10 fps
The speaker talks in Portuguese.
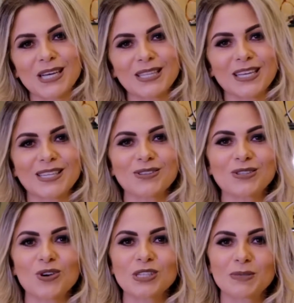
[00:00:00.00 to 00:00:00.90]
certeza é um
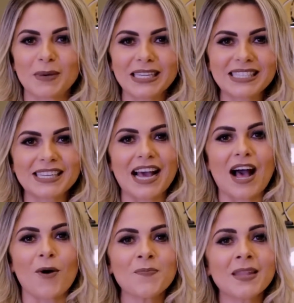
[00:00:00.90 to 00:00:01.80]
desconto
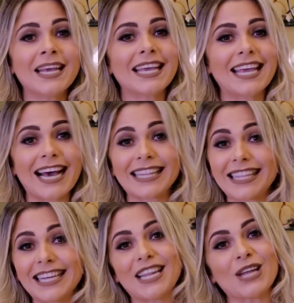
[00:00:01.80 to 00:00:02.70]
especial que
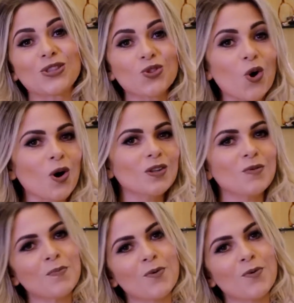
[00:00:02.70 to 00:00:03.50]
atende a todo o